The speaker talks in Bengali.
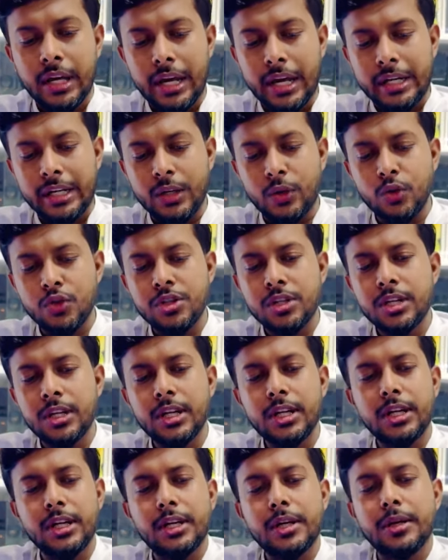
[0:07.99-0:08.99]
একটা হচ্ছে
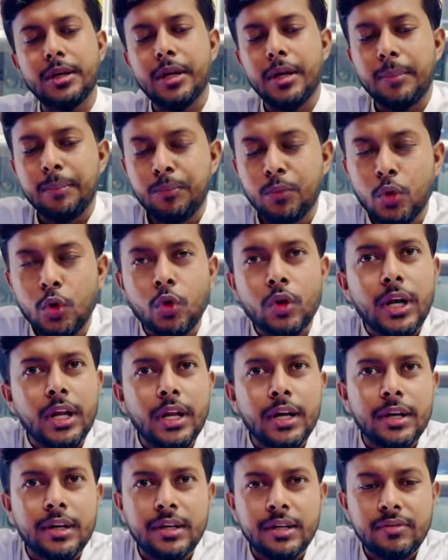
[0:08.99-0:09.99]
ব্লু
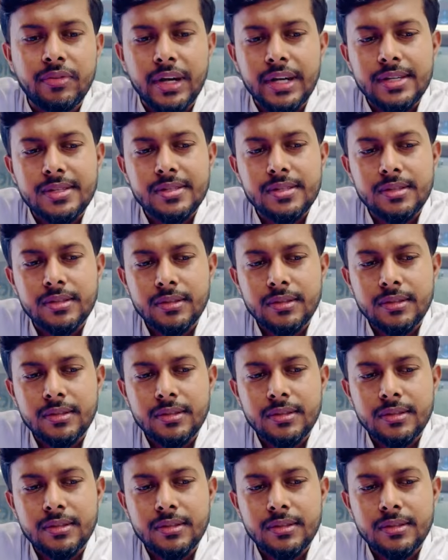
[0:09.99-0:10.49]
কালারের ডিভাইস